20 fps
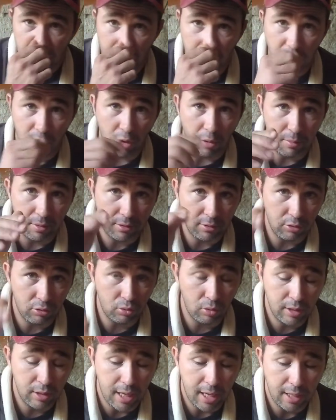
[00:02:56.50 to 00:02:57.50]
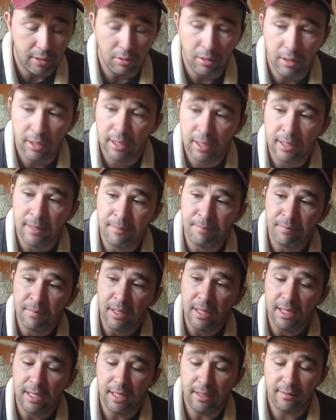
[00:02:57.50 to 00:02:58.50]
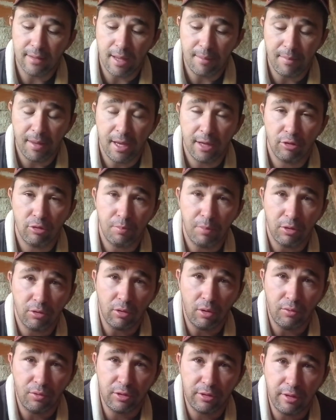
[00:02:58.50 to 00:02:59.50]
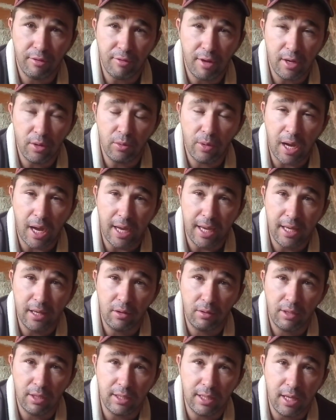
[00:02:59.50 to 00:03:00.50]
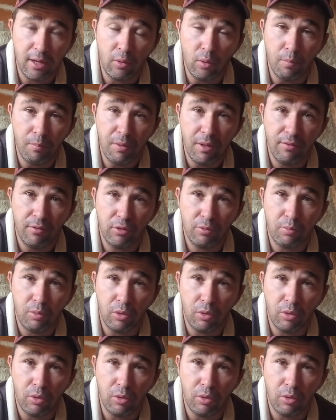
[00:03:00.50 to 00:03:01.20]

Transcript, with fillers: tem que tomar esses cuidados. E esse remédio, pessoal, você vai num carreiro que tem cupim, vamos